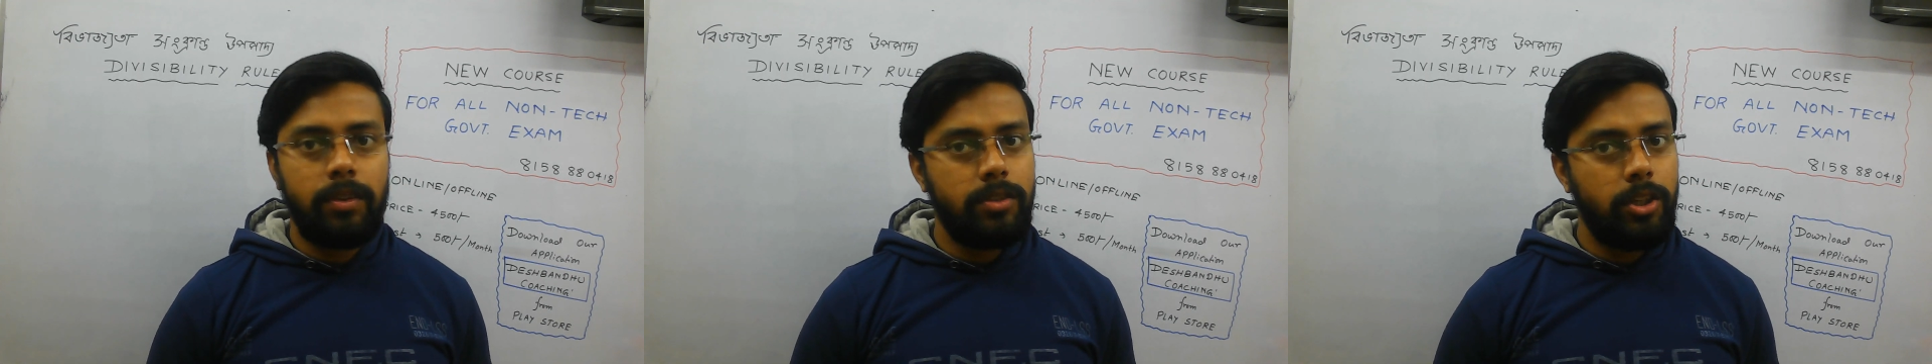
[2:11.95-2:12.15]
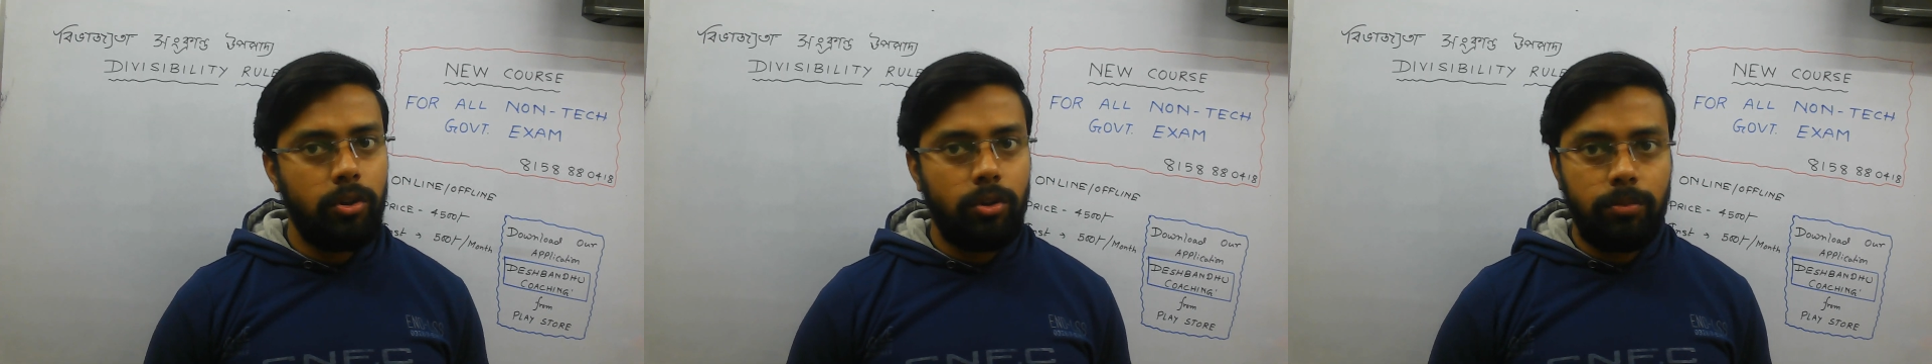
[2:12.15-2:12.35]

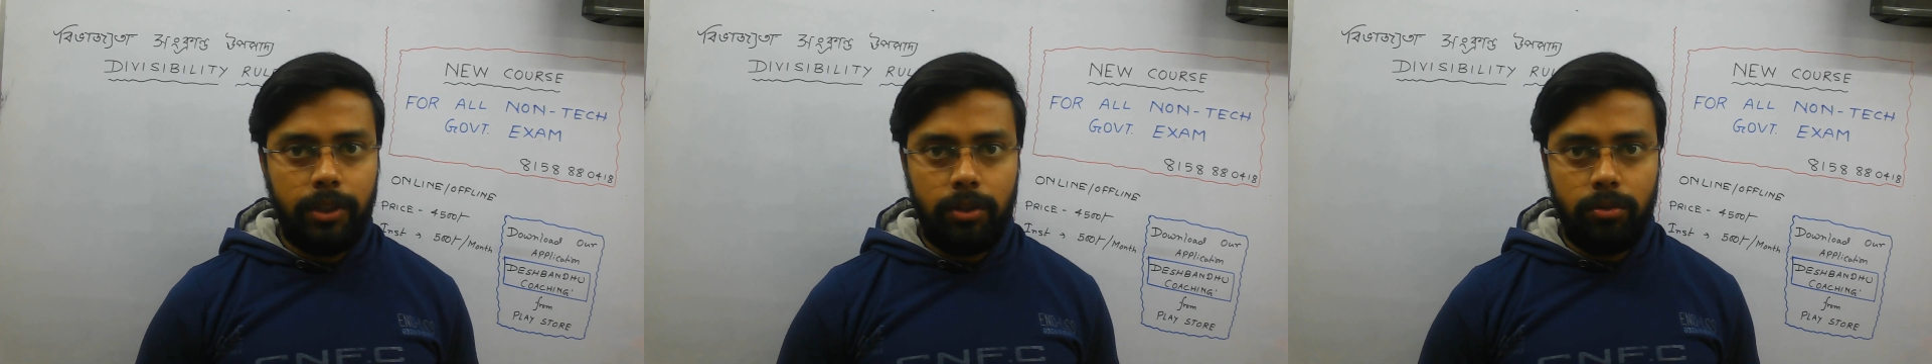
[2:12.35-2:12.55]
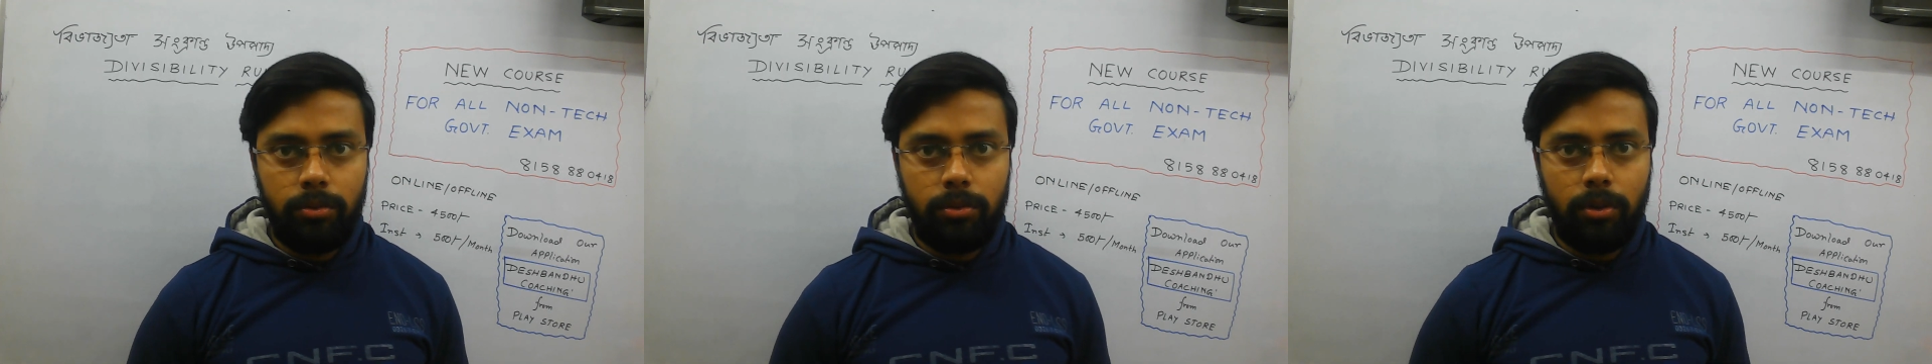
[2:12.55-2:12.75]
সেরকম
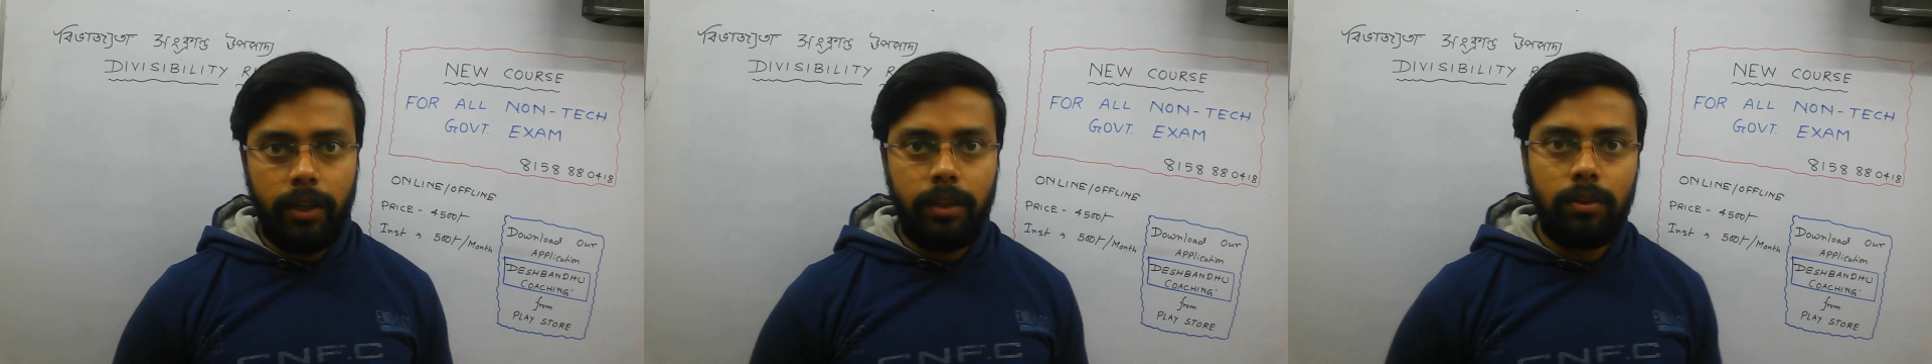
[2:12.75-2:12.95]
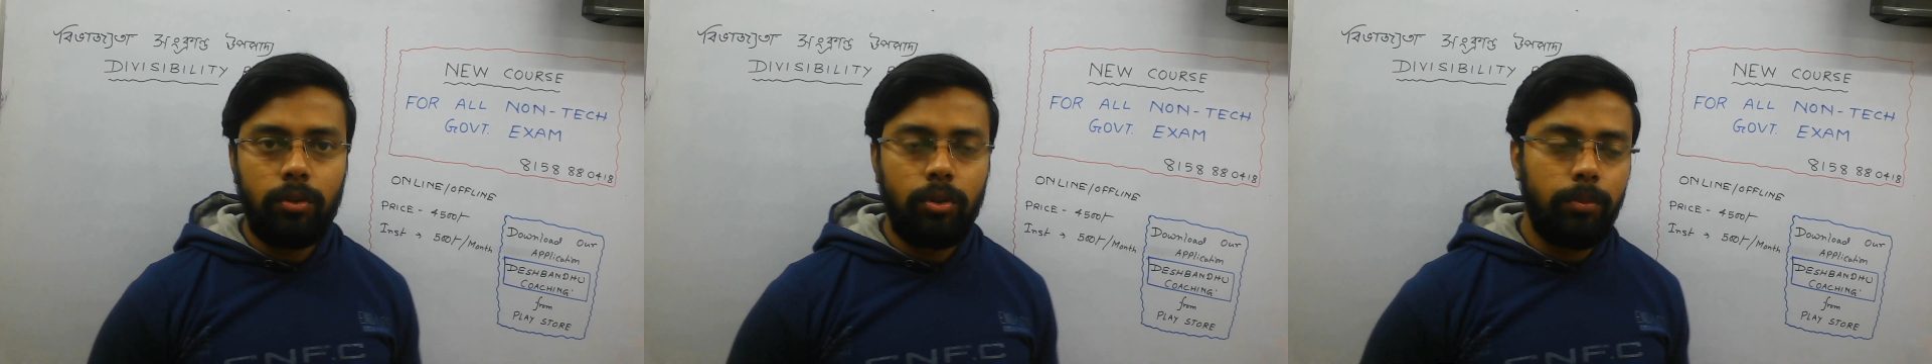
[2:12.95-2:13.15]
কিন্তু
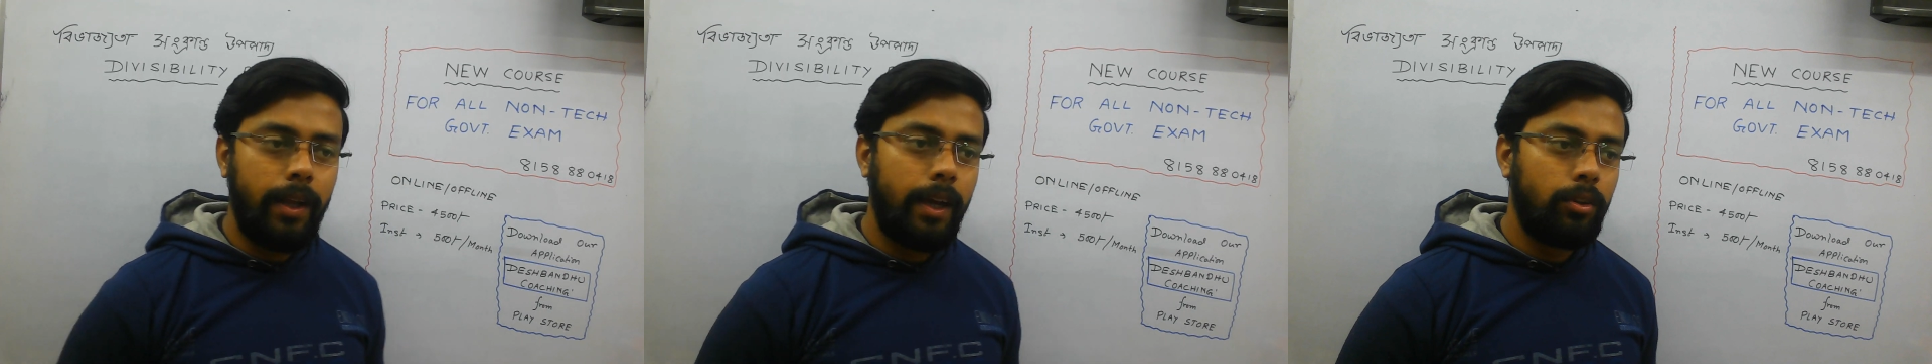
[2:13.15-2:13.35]
নয় তোমরা